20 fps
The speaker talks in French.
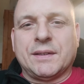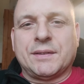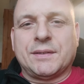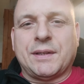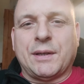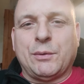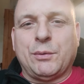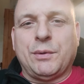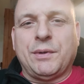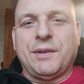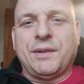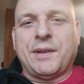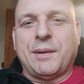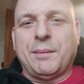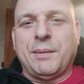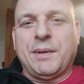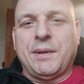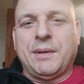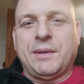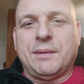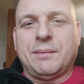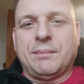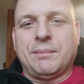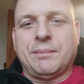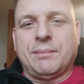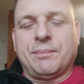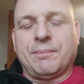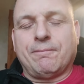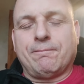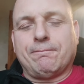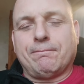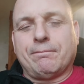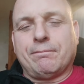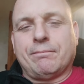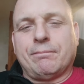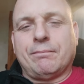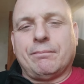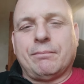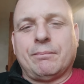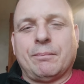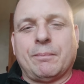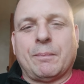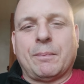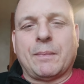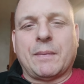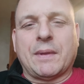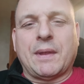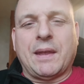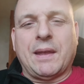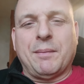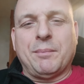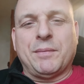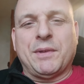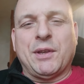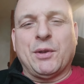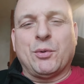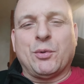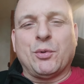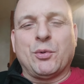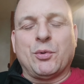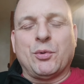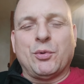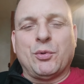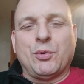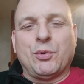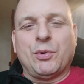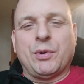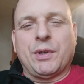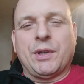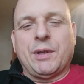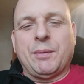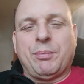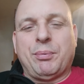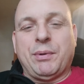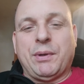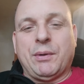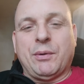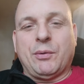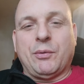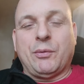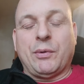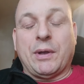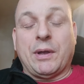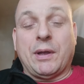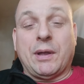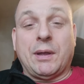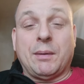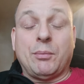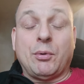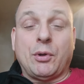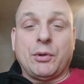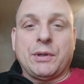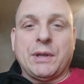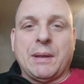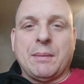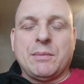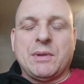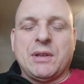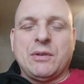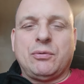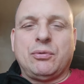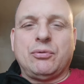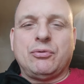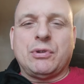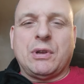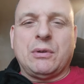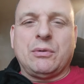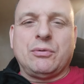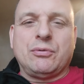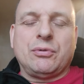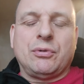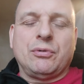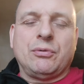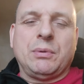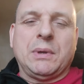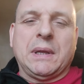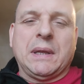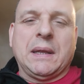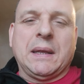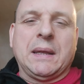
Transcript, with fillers: Salut les amis, un petit coucou, et puis on va aborder un petit sujet aujourd'hui.